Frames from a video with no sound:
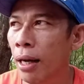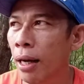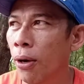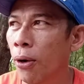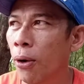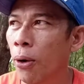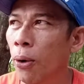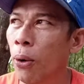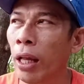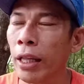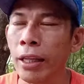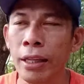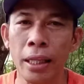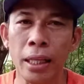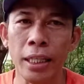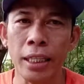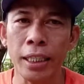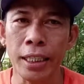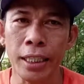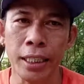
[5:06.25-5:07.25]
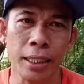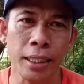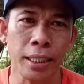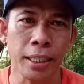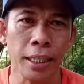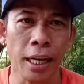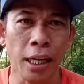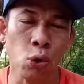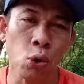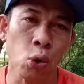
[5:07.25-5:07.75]
O, at least,
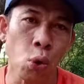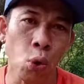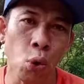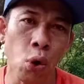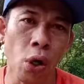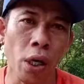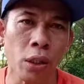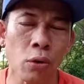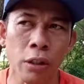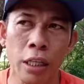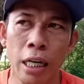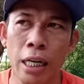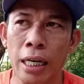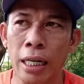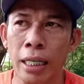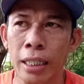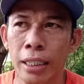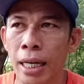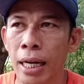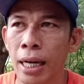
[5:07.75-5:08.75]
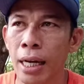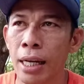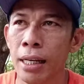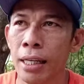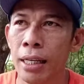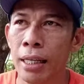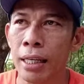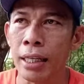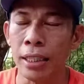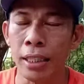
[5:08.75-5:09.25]
natutulungan ko talaga siya.
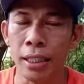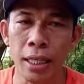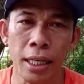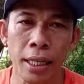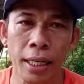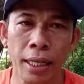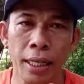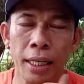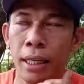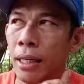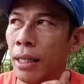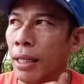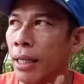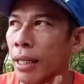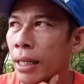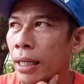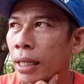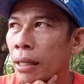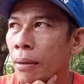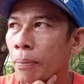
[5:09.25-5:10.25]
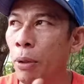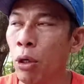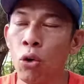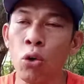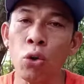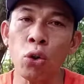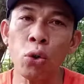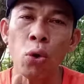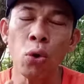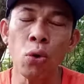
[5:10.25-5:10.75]
Kasi,
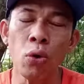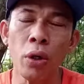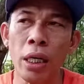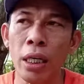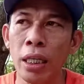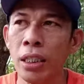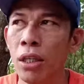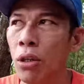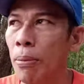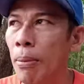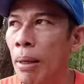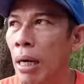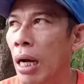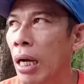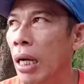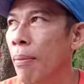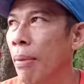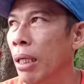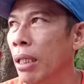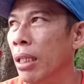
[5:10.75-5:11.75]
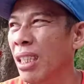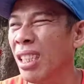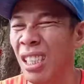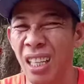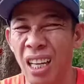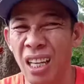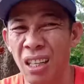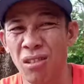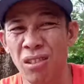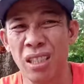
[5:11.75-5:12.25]
pinutol ko na kasi yun mga kabay
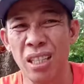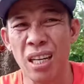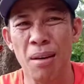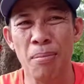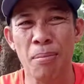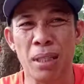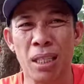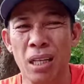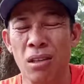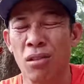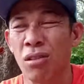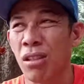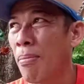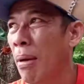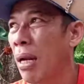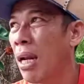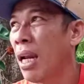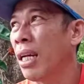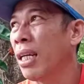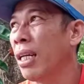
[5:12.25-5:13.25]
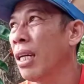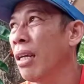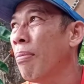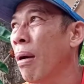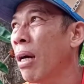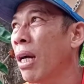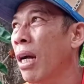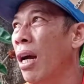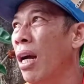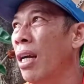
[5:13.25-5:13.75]
kasi ano siya, masyado siya malaki.
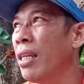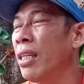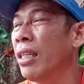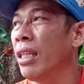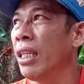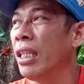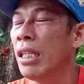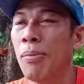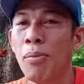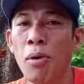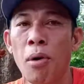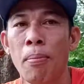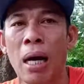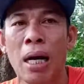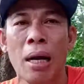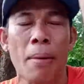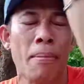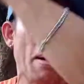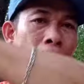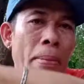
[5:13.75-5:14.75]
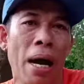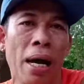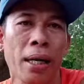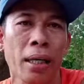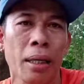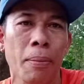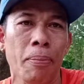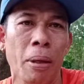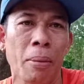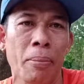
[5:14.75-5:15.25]
Baka iniisip ko, baka
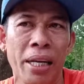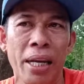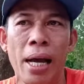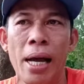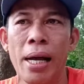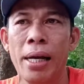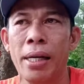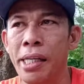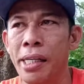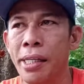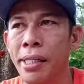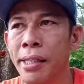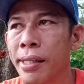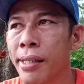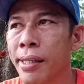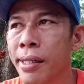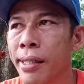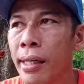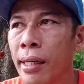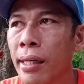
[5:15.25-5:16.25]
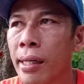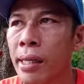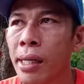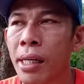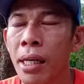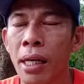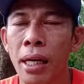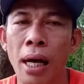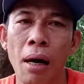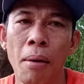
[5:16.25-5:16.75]
mabalik pag may hangin.
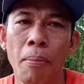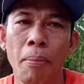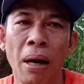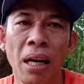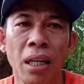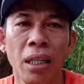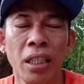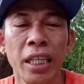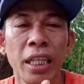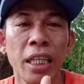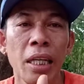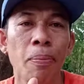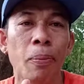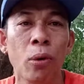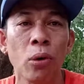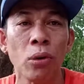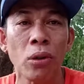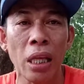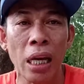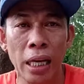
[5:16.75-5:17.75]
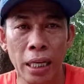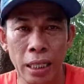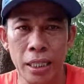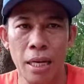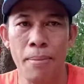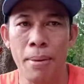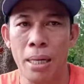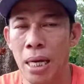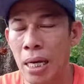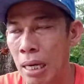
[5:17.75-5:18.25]
Uh, bale, sinib ko talaga
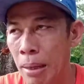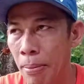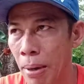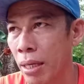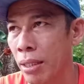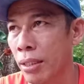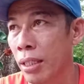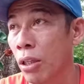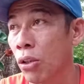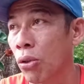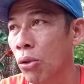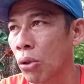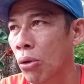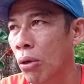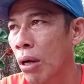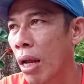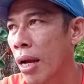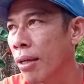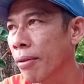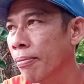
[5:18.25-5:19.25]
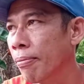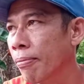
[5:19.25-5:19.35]
sa mga kabay, sa totoo lang.